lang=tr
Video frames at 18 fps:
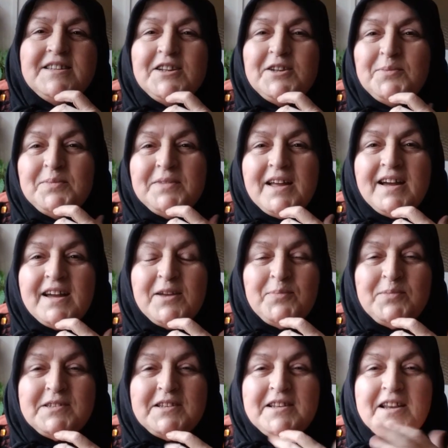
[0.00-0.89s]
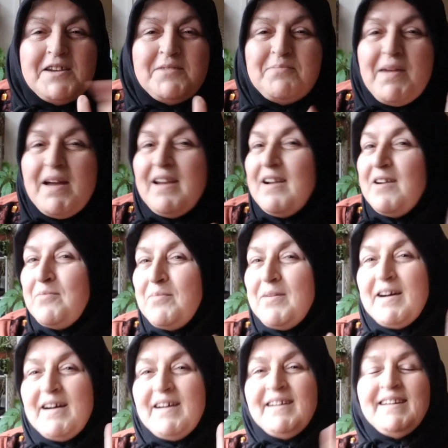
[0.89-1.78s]
Canım takipçilerim
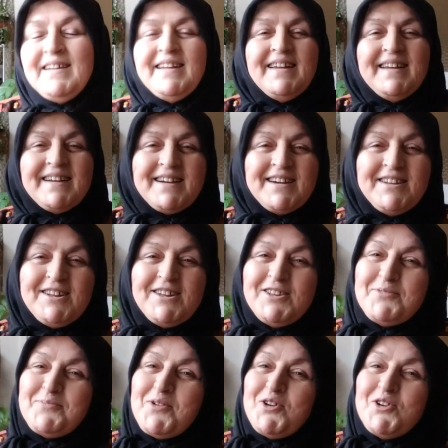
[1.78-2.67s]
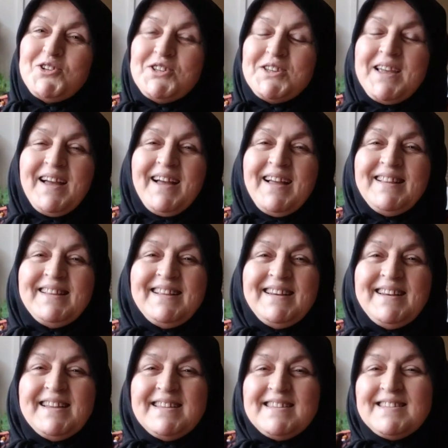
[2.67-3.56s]
merhaba. Kanalıma hoş
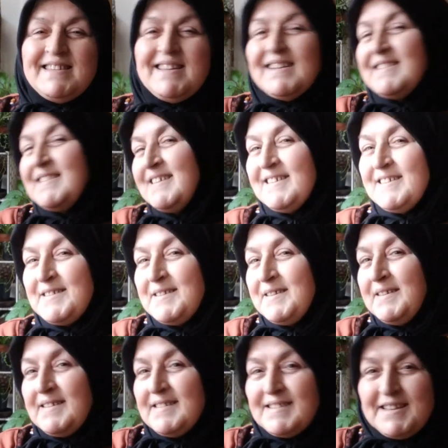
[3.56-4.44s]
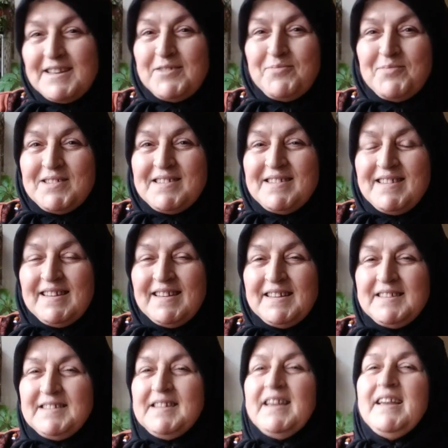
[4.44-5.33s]
geldiniz. Nasılsınız? İyi
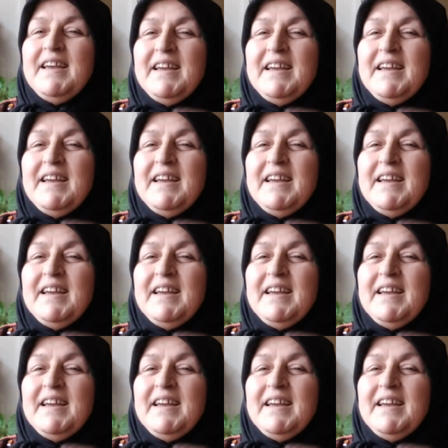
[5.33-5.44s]
misiniz?